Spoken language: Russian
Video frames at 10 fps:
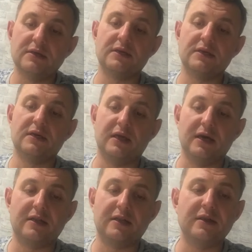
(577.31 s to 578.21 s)

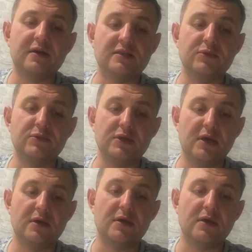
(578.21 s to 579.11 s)
законодательных
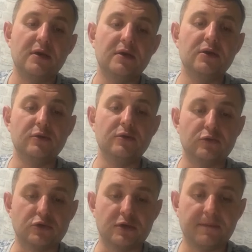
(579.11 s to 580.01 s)
изменений не
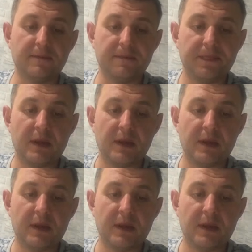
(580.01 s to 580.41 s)
нужно.